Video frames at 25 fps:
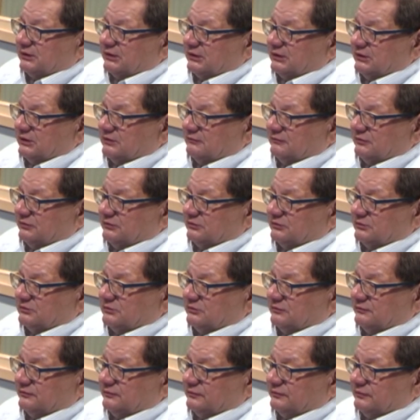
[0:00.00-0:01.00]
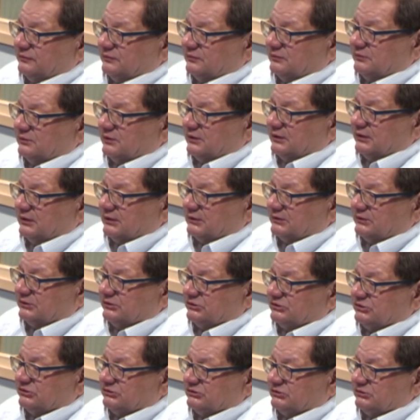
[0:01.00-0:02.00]
takich wątków o
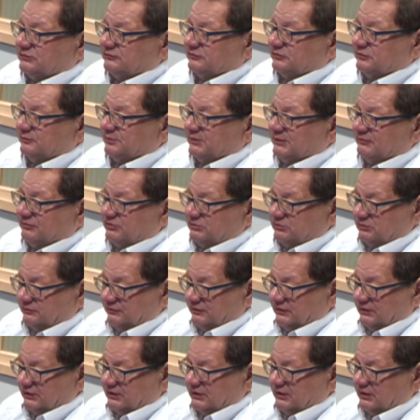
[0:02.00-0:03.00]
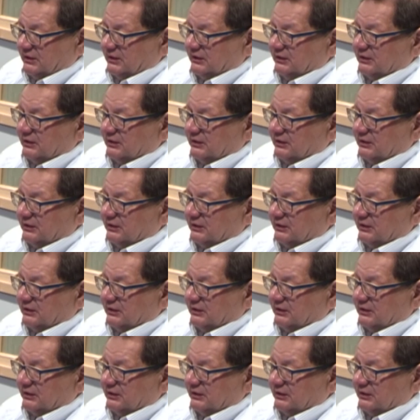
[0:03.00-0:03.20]
charakterze zarówno praw człowieka,